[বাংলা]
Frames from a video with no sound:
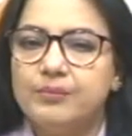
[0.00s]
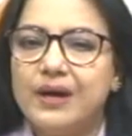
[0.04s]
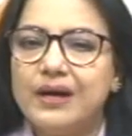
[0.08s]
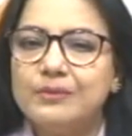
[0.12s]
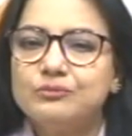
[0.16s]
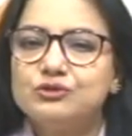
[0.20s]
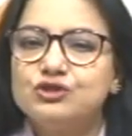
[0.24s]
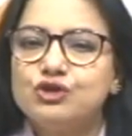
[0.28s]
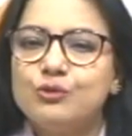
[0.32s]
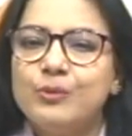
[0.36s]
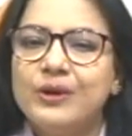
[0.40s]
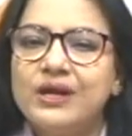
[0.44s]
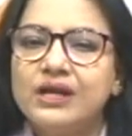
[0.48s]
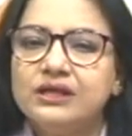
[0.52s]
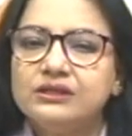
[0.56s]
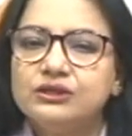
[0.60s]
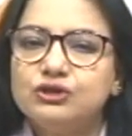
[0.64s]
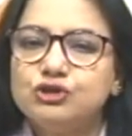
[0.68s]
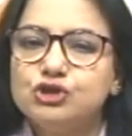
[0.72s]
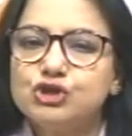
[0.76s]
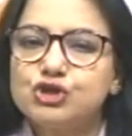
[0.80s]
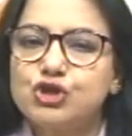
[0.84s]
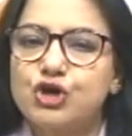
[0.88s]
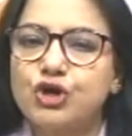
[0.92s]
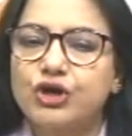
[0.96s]
বাম
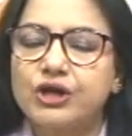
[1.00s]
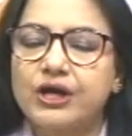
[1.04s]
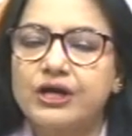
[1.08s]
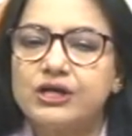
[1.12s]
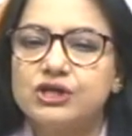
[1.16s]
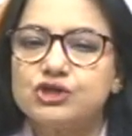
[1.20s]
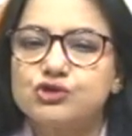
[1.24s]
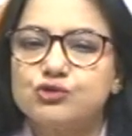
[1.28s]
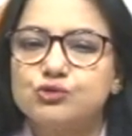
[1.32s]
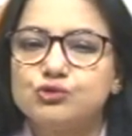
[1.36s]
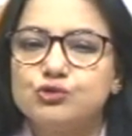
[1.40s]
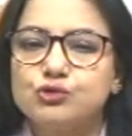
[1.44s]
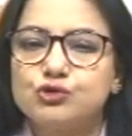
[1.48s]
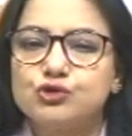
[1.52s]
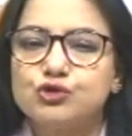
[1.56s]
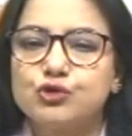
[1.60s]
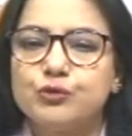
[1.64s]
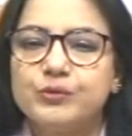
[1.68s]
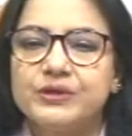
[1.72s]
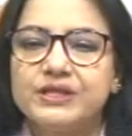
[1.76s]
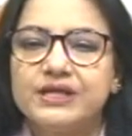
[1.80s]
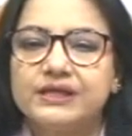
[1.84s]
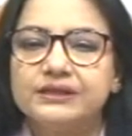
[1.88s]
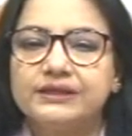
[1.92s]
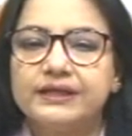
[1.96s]
জমানাতেও সরকারি সুযোগ
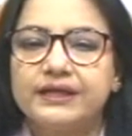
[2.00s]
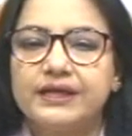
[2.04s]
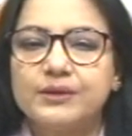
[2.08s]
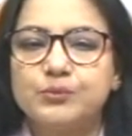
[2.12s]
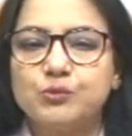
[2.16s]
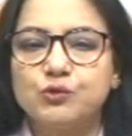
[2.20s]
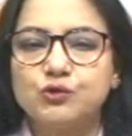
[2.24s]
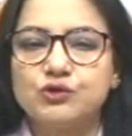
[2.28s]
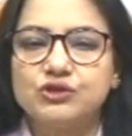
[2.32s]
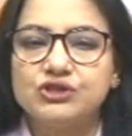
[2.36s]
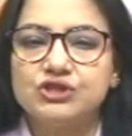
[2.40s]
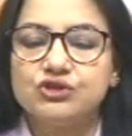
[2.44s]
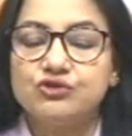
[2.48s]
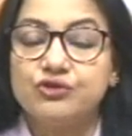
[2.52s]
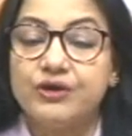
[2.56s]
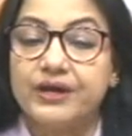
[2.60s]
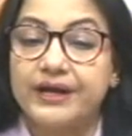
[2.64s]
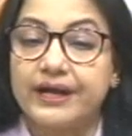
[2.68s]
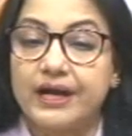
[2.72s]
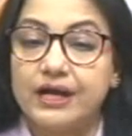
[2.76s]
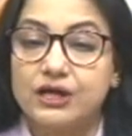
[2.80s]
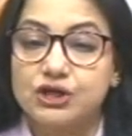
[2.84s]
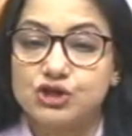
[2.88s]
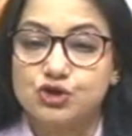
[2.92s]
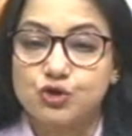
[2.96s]
সুবিধা থেকে বঞ্চিত
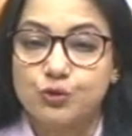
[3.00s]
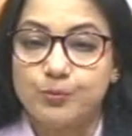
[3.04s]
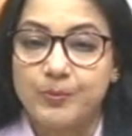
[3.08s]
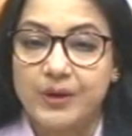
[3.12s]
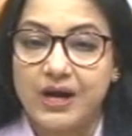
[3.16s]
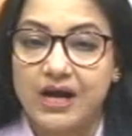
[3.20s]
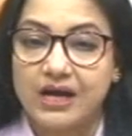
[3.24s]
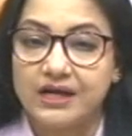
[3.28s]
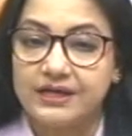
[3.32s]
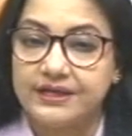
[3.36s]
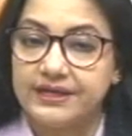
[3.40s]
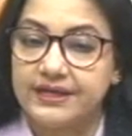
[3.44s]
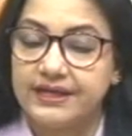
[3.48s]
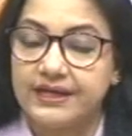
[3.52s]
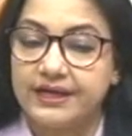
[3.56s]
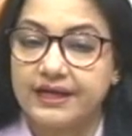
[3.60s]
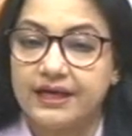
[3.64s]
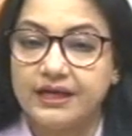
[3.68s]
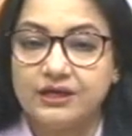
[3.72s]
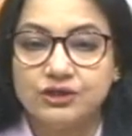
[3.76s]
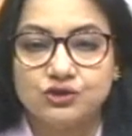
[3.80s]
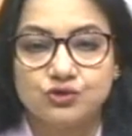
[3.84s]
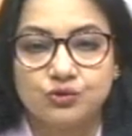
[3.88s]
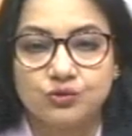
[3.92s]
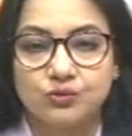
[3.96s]
একাংশ পাহাড়ি
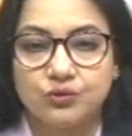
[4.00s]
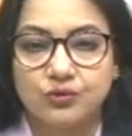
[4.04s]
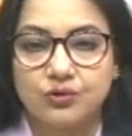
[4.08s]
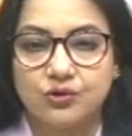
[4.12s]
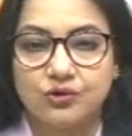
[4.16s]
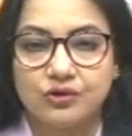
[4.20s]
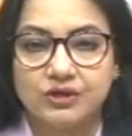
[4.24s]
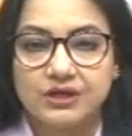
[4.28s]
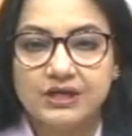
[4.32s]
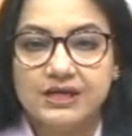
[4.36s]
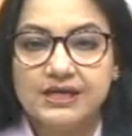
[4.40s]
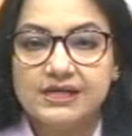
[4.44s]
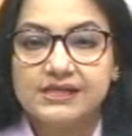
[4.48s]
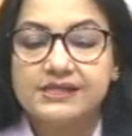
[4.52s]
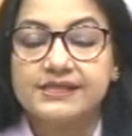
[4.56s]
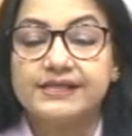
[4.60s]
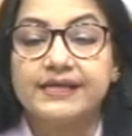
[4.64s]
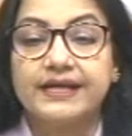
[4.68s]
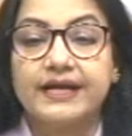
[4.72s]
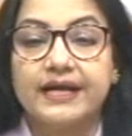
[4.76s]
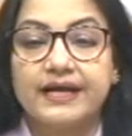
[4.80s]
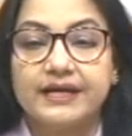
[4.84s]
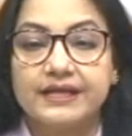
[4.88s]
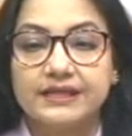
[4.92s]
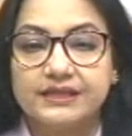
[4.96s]
এলাকার জনগণ
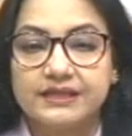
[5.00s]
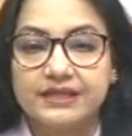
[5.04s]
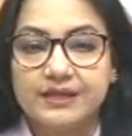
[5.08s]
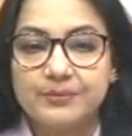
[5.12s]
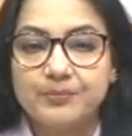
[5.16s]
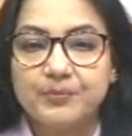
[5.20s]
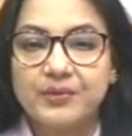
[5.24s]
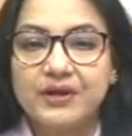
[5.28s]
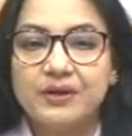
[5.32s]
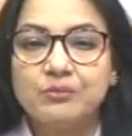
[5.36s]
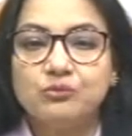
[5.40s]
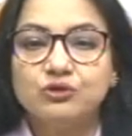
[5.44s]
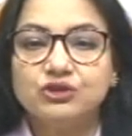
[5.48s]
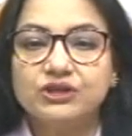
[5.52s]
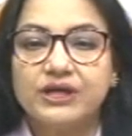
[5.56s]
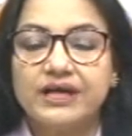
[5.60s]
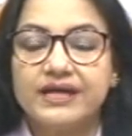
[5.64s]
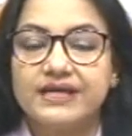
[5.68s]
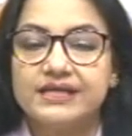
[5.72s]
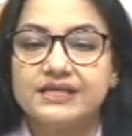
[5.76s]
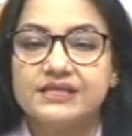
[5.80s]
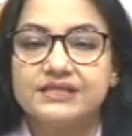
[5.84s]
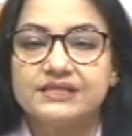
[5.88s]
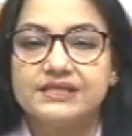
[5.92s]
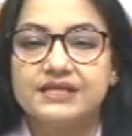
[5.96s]
সেখানে তিপ্রামথা
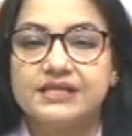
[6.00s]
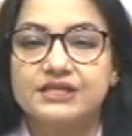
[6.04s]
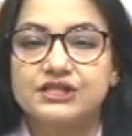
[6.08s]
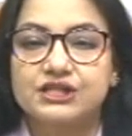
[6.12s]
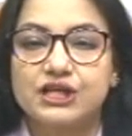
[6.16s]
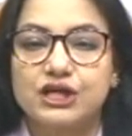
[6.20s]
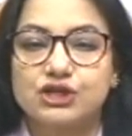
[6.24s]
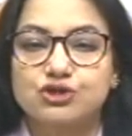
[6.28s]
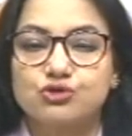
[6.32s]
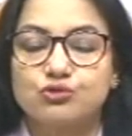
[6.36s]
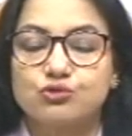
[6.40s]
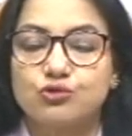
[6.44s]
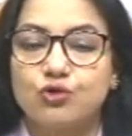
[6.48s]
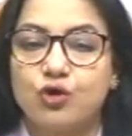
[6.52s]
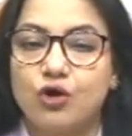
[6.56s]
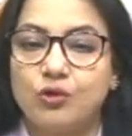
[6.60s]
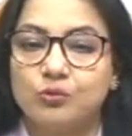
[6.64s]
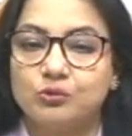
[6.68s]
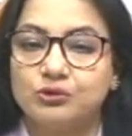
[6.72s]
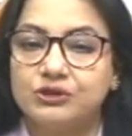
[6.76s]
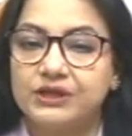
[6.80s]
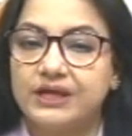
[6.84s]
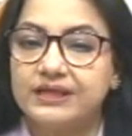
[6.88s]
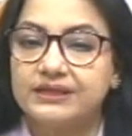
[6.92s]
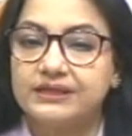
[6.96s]
এডিসির শাসন
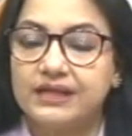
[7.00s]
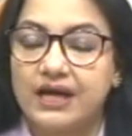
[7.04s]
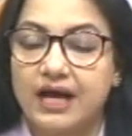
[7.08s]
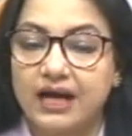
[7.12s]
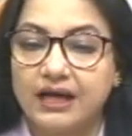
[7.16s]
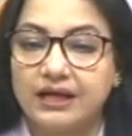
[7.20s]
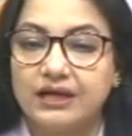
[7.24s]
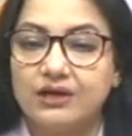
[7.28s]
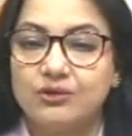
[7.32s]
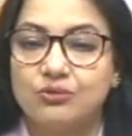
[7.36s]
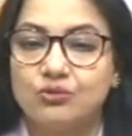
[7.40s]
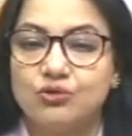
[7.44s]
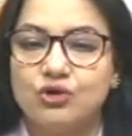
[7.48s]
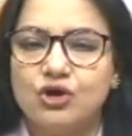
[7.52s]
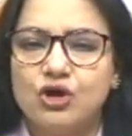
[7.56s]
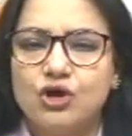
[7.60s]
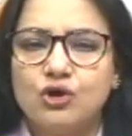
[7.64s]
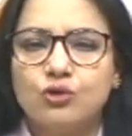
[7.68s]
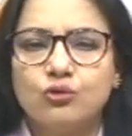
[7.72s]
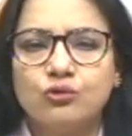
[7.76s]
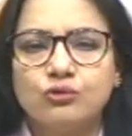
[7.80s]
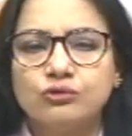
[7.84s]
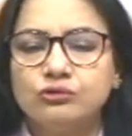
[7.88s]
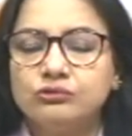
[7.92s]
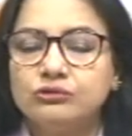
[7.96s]
ক্ষমতায় থাকলেও
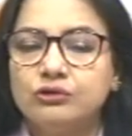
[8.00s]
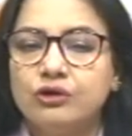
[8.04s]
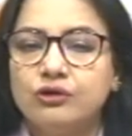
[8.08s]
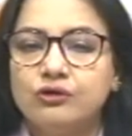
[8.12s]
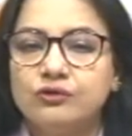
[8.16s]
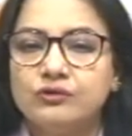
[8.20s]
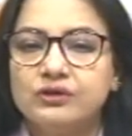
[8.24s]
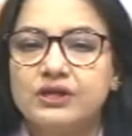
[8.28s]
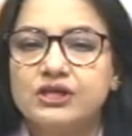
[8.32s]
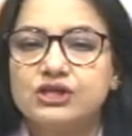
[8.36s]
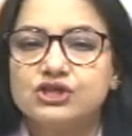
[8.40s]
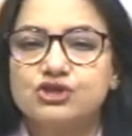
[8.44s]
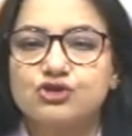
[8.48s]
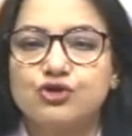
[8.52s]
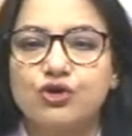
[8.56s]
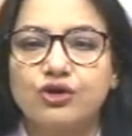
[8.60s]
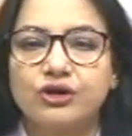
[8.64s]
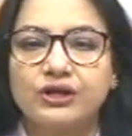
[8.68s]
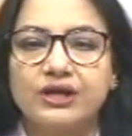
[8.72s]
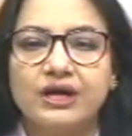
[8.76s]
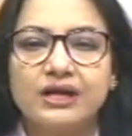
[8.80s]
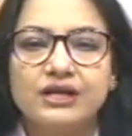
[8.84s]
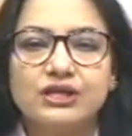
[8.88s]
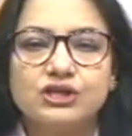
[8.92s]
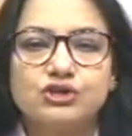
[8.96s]
কোনো ধরনের
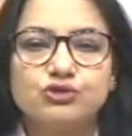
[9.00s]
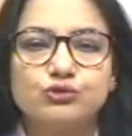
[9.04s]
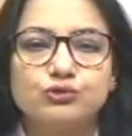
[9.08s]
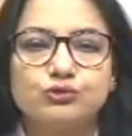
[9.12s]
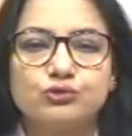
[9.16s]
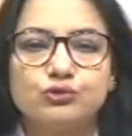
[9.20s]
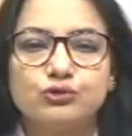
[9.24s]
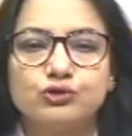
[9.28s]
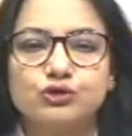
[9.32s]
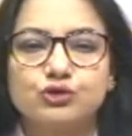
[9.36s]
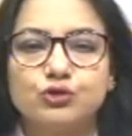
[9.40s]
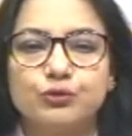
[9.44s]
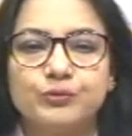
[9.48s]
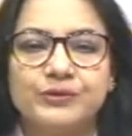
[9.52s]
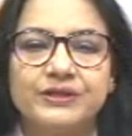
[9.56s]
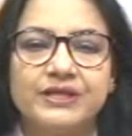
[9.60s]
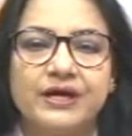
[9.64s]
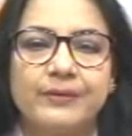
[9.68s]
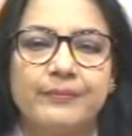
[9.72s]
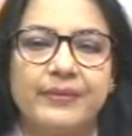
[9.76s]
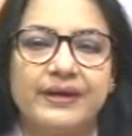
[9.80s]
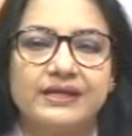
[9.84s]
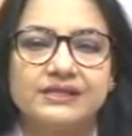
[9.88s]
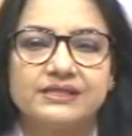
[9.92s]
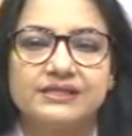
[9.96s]
সরকারি সুযোগ
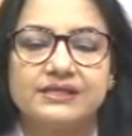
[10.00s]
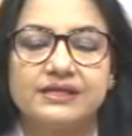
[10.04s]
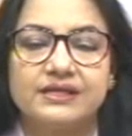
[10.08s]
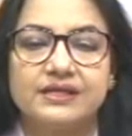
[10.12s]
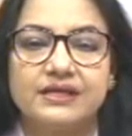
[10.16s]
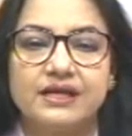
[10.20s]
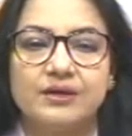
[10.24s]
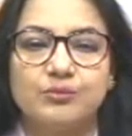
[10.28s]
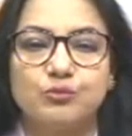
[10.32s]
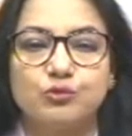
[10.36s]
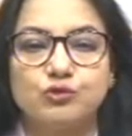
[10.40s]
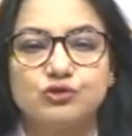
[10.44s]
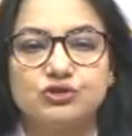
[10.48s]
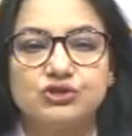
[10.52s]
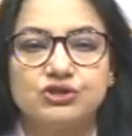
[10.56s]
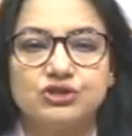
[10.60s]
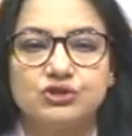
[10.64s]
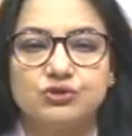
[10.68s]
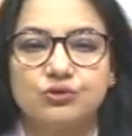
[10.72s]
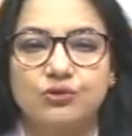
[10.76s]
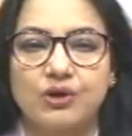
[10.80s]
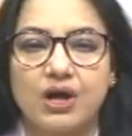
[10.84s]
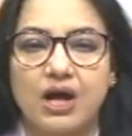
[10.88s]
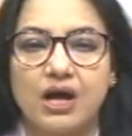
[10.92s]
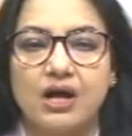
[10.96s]
সুবিধা পাচ্ছেন না
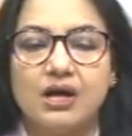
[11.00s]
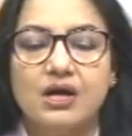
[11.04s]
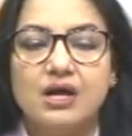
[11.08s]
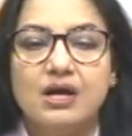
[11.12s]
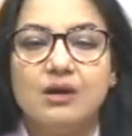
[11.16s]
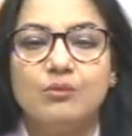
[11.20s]
বঞ্চিতরা